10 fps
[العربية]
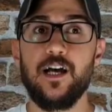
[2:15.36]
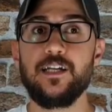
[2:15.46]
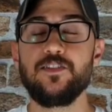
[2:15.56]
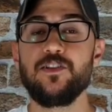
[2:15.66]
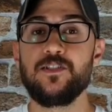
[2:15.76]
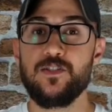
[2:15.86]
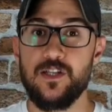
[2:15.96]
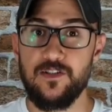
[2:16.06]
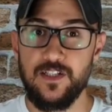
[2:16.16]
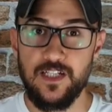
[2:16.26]
أيضا
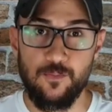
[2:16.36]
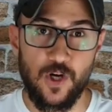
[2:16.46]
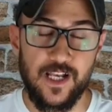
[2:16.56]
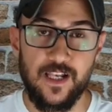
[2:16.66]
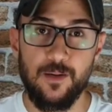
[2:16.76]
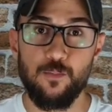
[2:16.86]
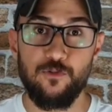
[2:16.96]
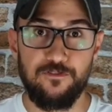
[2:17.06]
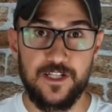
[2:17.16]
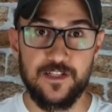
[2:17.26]
السردين المعلب
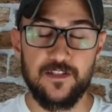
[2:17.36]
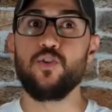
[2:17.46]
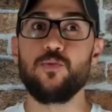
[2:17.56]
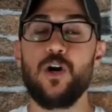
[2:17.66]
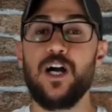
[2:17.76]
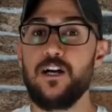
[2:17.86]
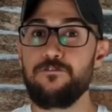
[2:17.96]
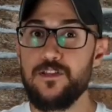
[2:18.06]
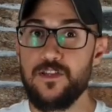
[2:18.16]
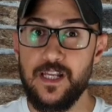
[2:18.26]
مفيد
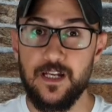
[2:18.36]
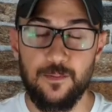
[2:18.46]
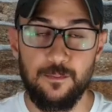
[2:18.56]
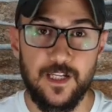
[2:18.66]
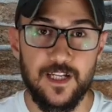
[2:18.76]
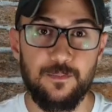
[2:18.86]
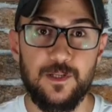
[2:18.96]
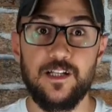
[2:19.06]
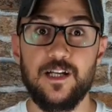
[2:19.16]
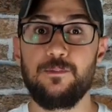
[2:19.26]
ومحافظ على كمية
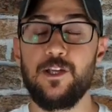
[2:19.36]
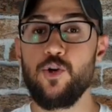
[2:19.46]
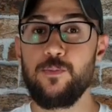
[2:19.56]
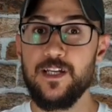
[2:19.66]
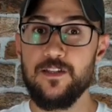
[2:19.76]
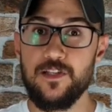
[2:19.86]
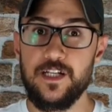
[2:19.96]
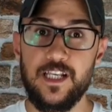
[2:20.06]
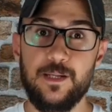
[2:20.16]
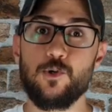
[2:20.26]
كبيرة من الأوميجا
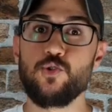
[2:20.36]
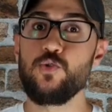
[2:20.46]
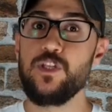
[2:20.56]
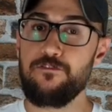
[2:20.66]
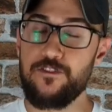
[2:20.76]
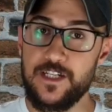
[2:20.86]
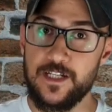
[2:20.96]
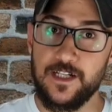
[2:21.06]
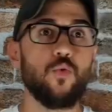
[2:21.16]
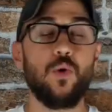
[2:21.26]
3 اللي موجودة فيه
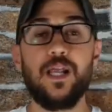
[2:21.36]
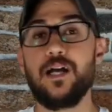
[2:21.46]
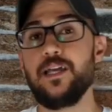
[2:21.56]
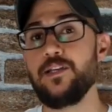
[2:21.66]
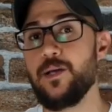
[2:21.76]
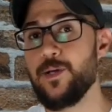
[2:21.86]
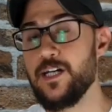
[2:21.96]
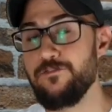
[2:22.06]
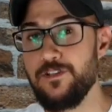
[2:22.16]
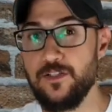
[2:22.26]
ولكن
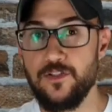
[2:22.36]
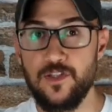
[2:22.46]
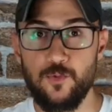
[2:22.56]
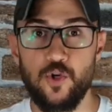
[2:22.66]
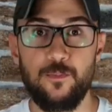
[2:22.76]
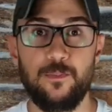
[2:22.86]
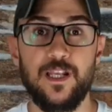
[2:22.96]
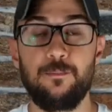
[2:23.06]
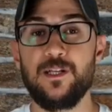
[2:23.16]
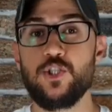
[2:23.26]
كمان في نقطة مهمة
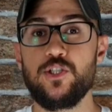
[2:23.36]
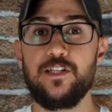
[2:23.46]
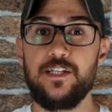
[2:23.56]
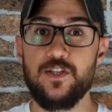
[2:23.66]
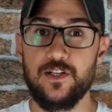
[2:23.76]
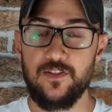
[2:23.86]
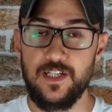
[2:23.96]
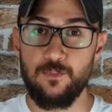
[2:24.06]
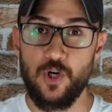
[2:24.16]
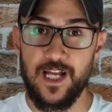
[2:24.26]
لما تشتري
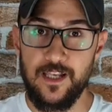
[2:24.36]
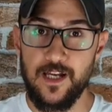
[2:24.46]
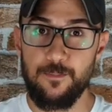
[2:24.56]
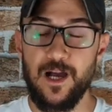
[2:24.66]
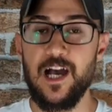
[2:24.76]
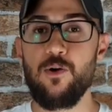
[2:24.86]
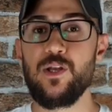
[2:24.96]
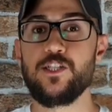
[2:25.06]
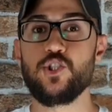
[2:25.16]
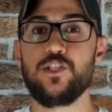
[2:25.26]
سردين معلب
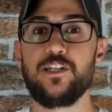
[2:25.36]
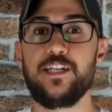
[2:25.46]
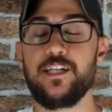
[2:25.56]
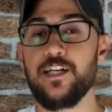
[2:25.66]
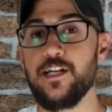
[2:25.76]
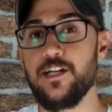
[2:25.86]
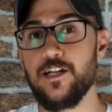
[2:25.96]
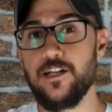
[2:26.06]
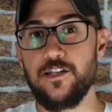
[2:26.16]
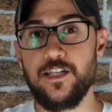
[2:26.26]
حاول تشتريه
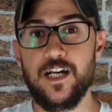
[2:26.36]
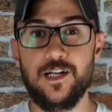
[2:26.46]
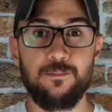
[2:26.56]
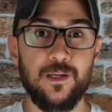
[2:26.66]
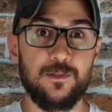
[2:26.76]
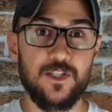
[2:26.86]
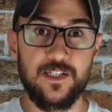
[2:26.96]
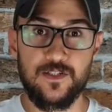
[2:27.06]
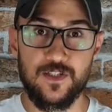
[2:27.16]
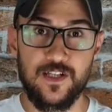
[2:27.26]
آه، يا إما
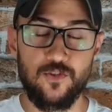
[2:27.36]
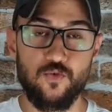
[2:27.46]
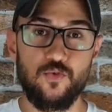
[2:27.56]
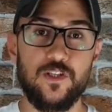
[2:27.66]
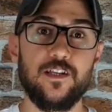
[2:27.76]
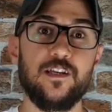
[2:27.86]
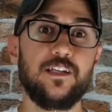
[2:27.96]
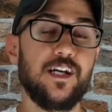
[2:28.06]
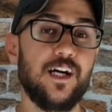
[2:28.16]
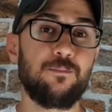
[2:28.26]
بزيت الزيتون
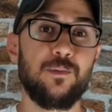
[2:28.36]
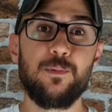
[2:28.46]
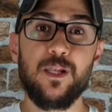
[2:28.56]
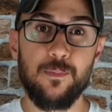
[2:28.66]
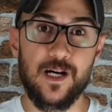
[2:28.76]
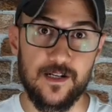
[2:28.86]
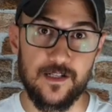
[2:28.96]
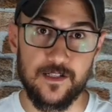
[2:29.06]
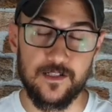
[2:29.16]
يا إما بالماء